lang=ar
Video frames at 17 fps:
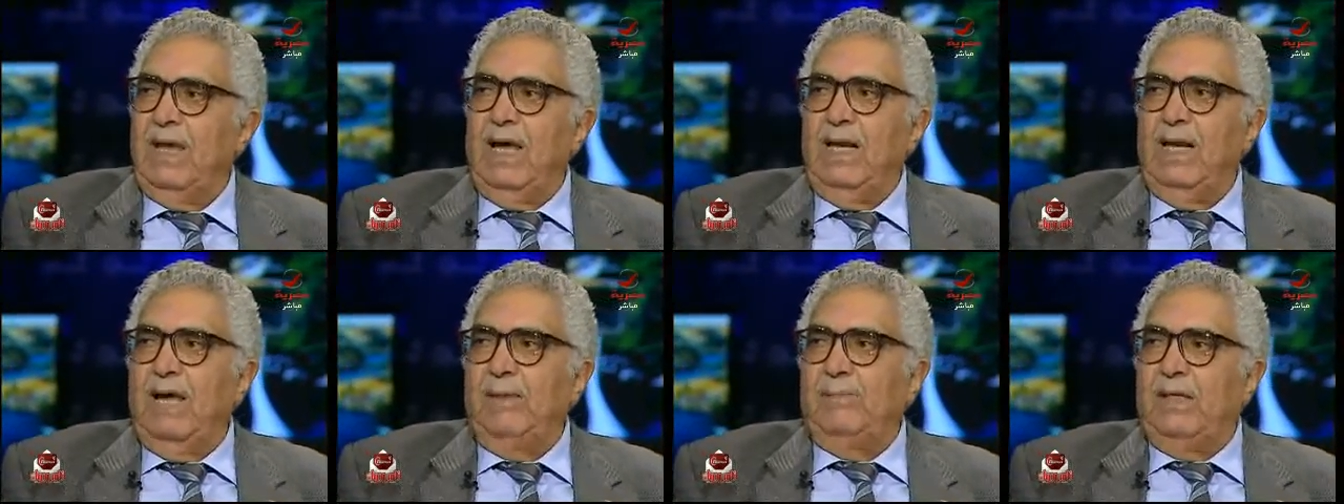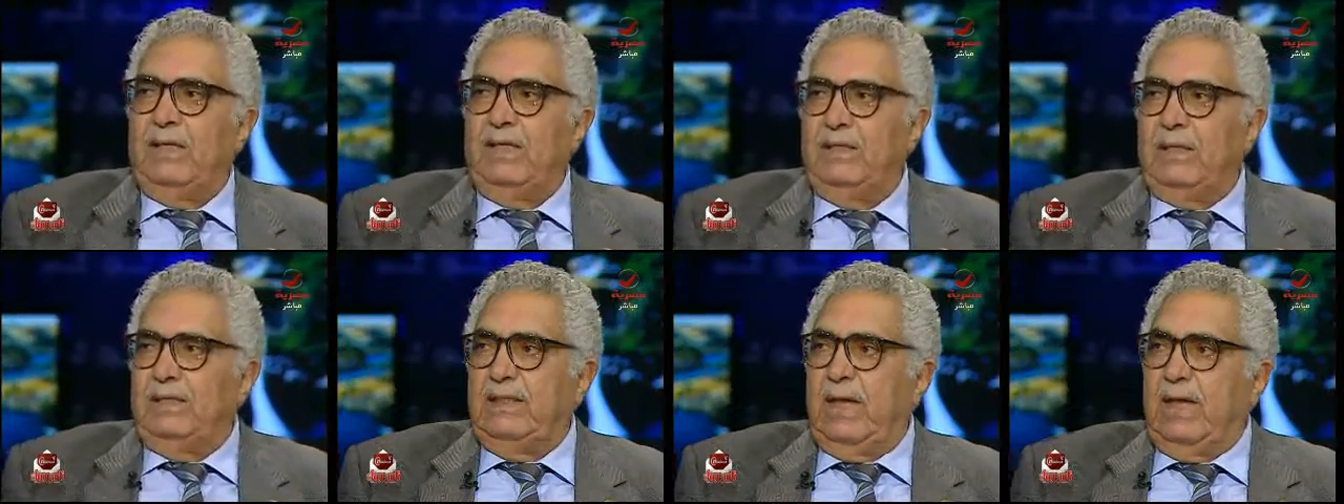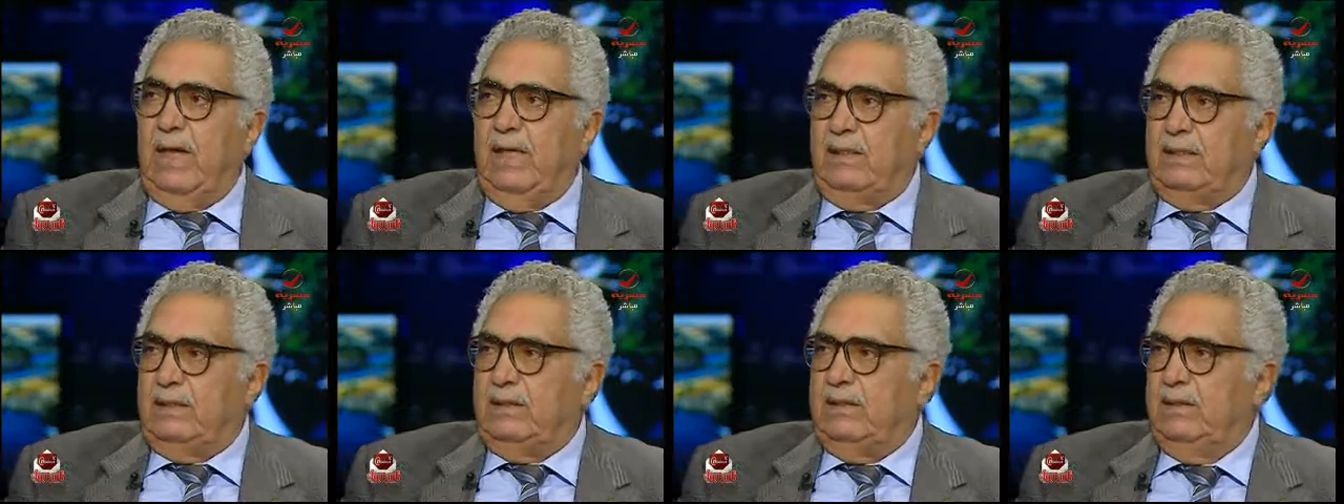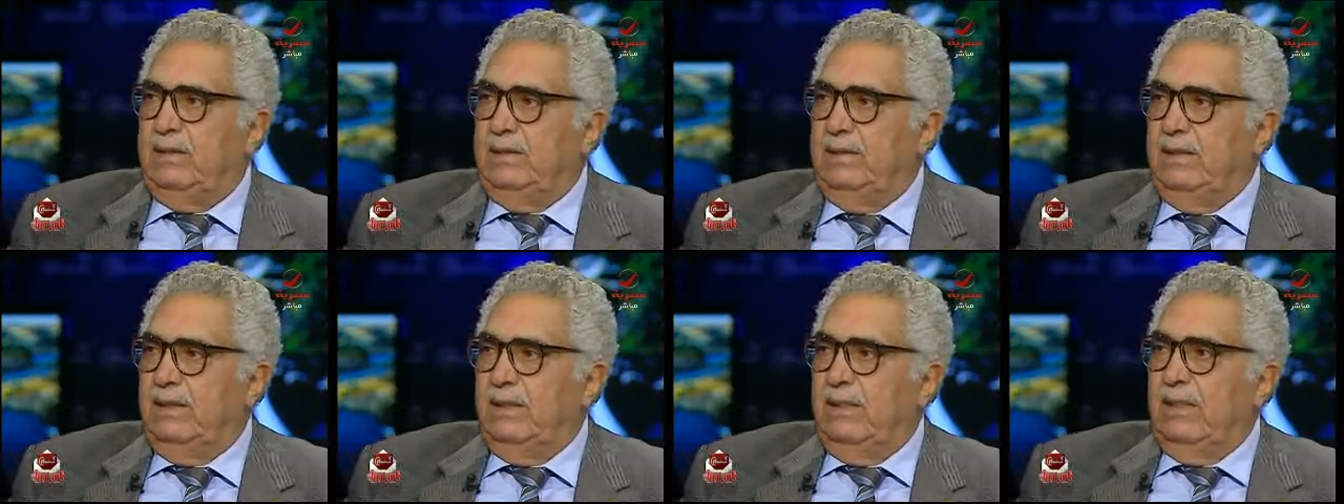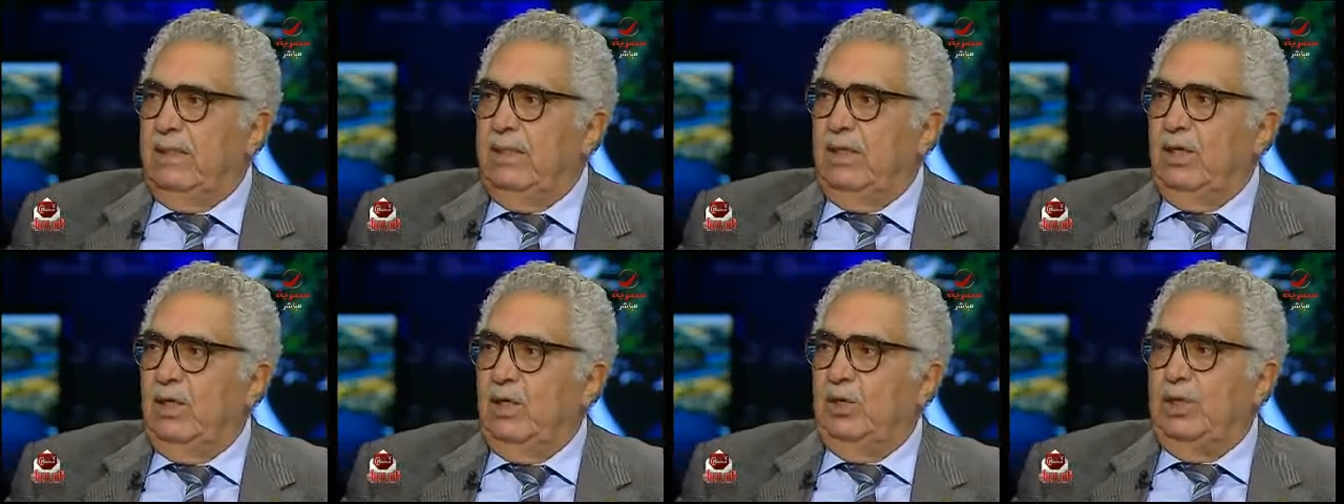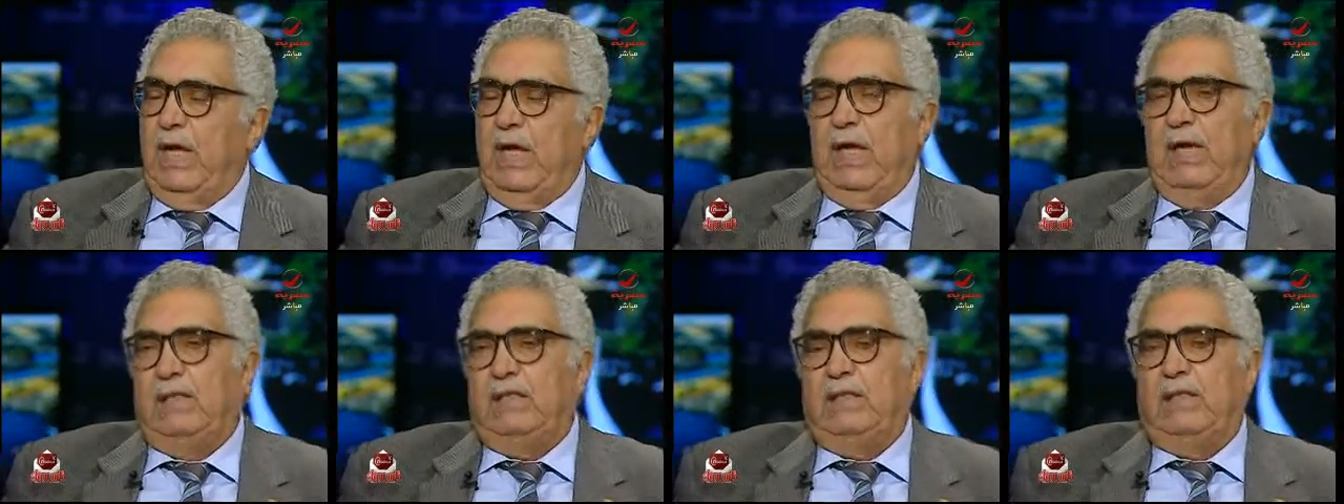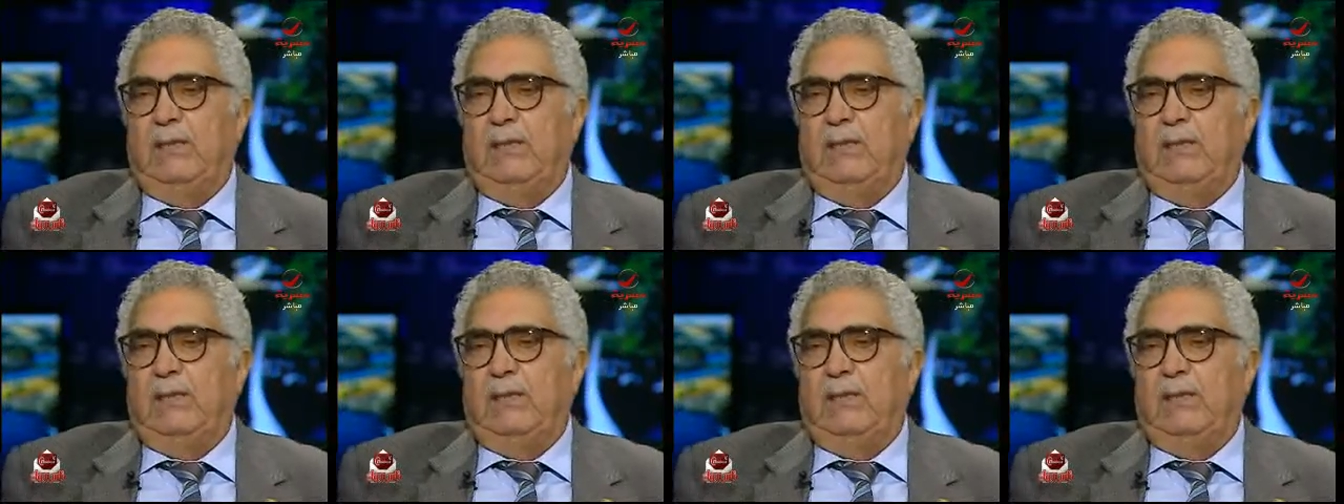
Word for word: انا قبل كده دخلت دخلت